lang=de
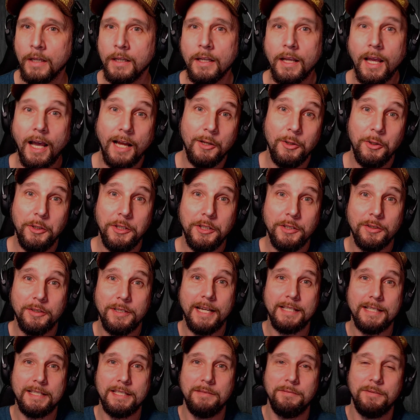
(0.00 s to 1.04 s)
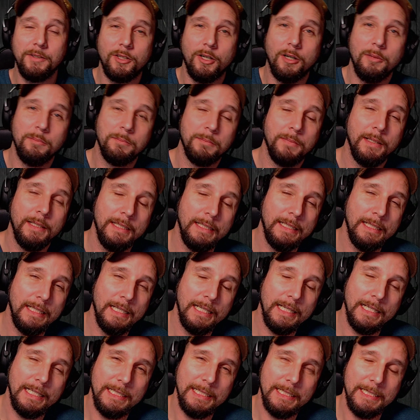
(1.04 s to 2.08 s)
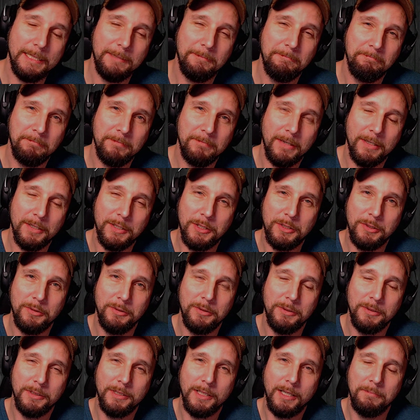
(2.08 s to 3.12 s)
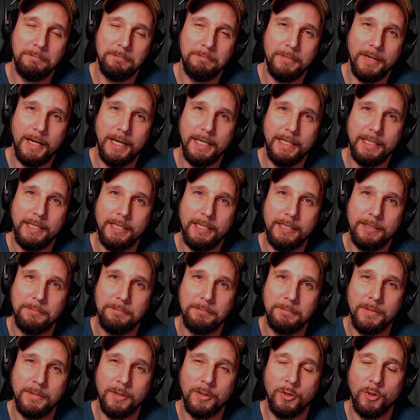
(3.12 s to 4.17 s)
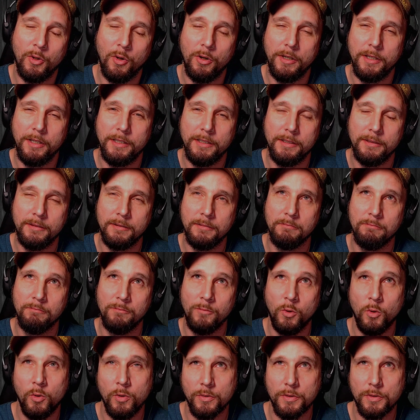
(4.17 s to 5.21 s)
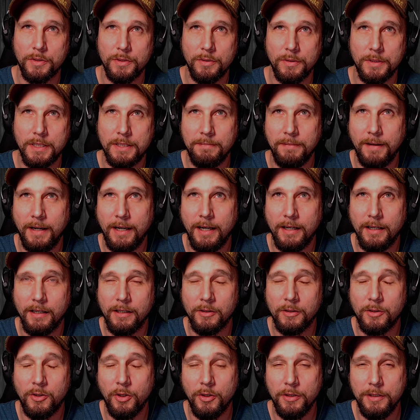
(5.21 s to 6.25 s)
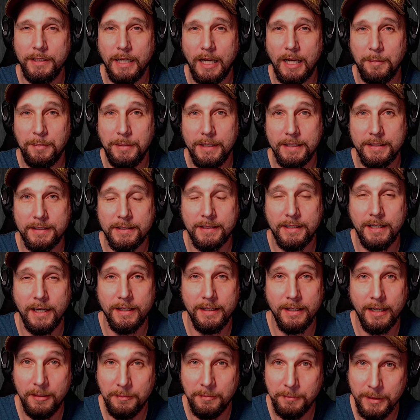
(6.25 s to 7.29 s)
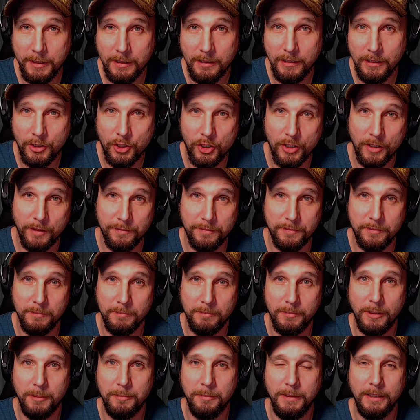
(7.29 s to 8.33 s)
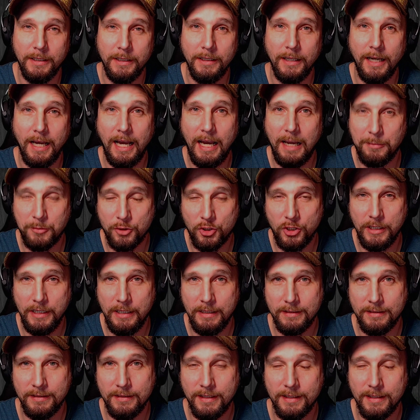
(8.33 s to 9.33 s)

Hallöchen und herzlich willkommen ähm, zu meinem neuen Modus. Und zwar könnt ihr ab jetzt Kanalmitgliedschaften bei mir abschließen.